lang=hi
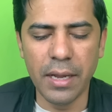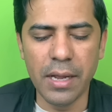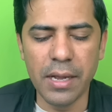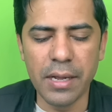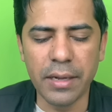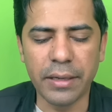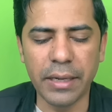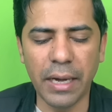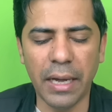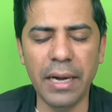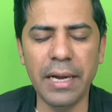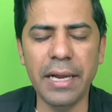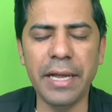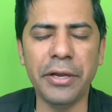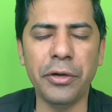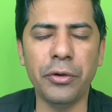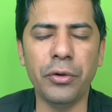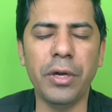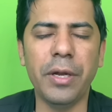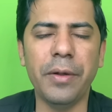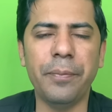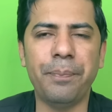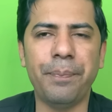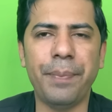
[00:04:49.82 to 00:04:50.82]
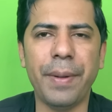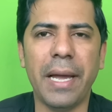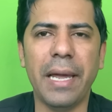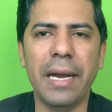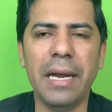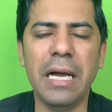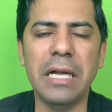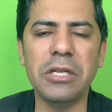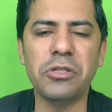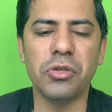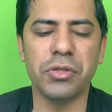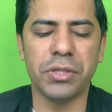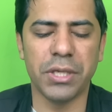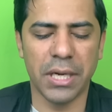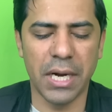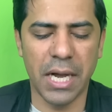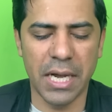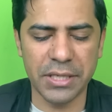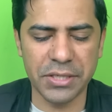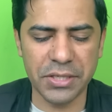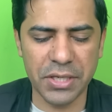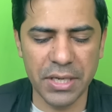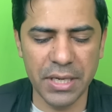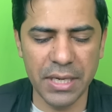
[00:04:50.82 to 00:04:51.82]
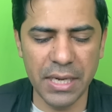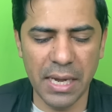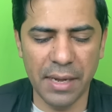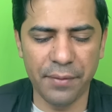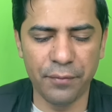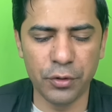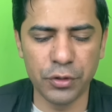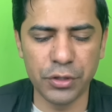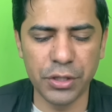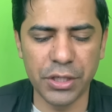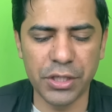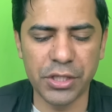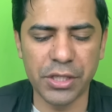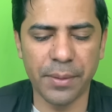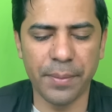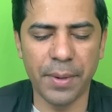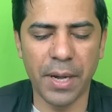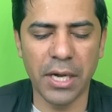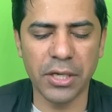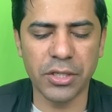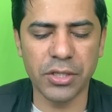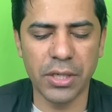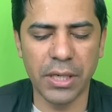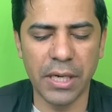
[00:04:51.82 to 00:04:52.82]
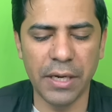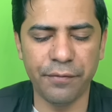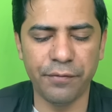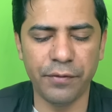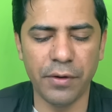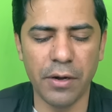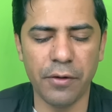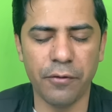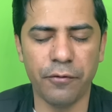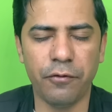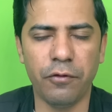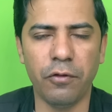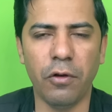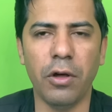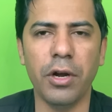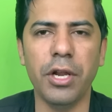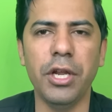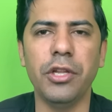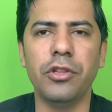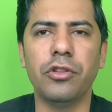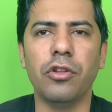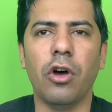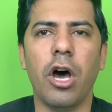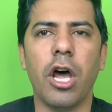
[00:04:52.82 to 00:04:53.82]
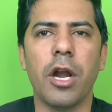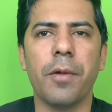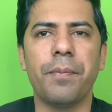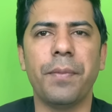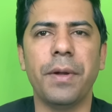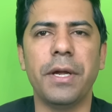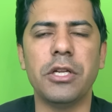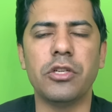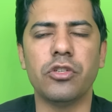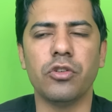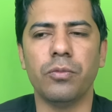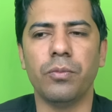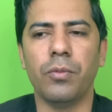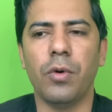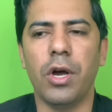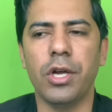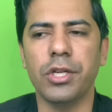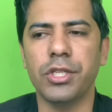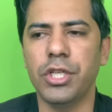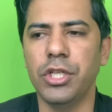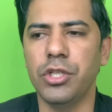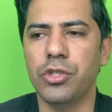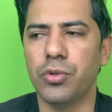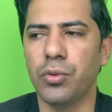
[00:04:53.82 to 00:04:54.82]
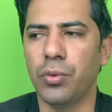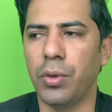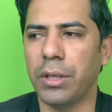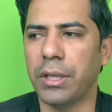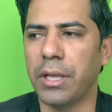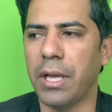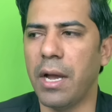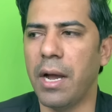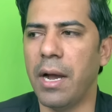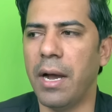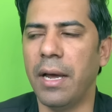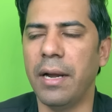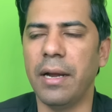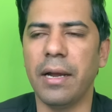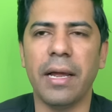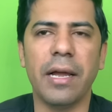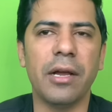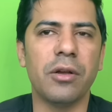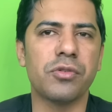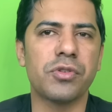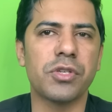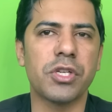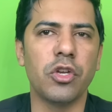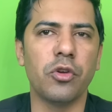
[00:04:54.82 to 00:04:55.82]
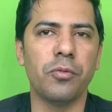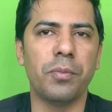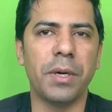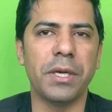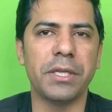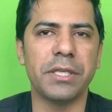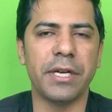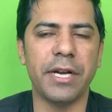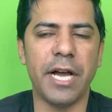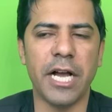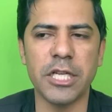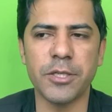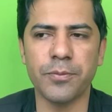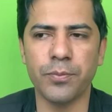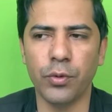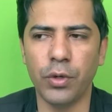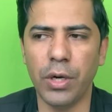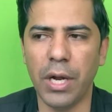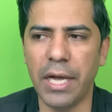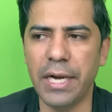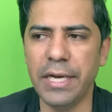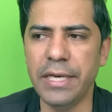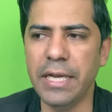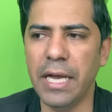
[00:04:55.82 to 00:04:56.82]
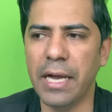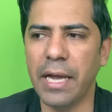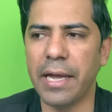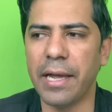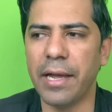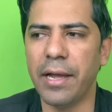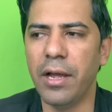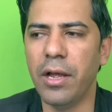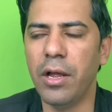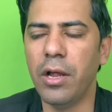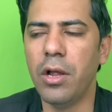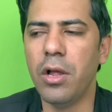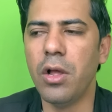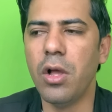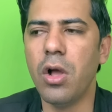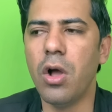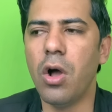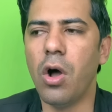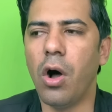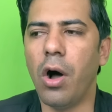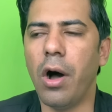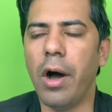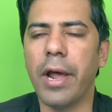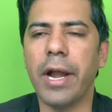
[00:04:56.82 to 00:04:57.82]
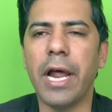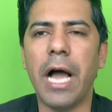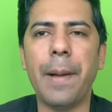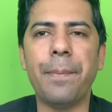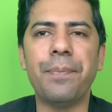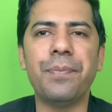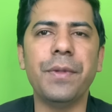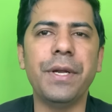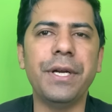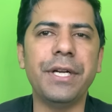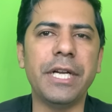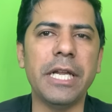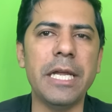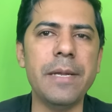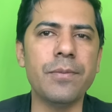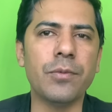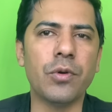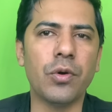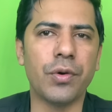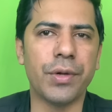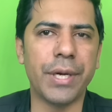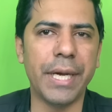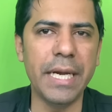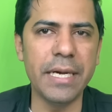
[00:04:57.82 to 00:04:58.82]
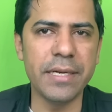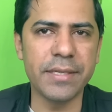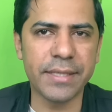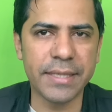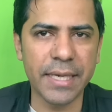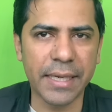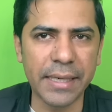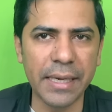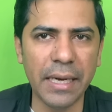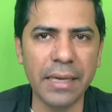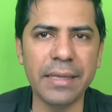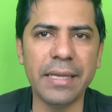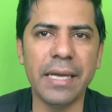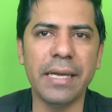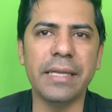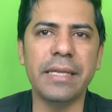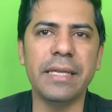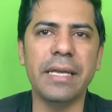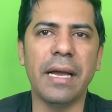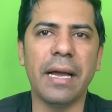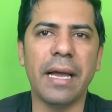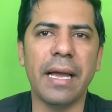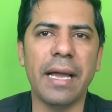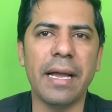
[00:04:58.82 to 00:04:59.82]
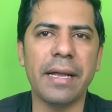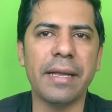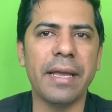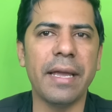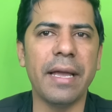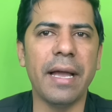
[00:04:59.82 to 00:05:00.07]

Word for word: कल इन्होंने पहला जो इजलास किया वो जी शहबाज शरीफ ने फौरी तौर पर जो मुआशी सूरत हाल है उसके ऊपर इजलास बुला लिया है और अपनी टीम को ग्रीन सिग्नल दे दिया है कि